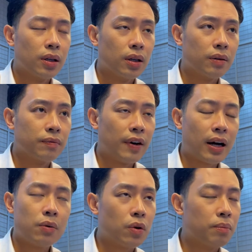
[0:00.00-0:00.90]
Uh,
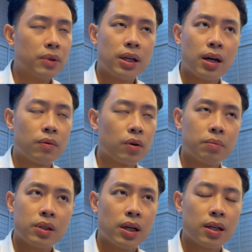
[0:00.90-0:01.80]
và không có mưa, không có
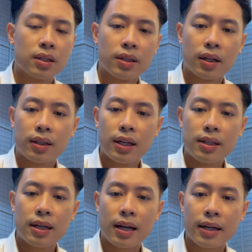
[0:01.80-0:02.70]
mưa thời
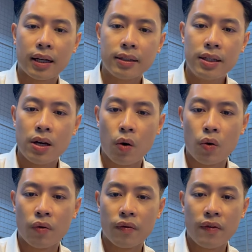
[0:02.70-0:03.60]
tiết là nắng
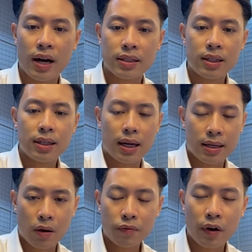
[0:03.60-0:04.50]
nhiều và rất là
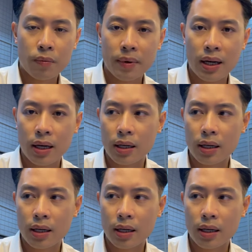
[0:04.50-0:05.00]
nóng và hôm nay,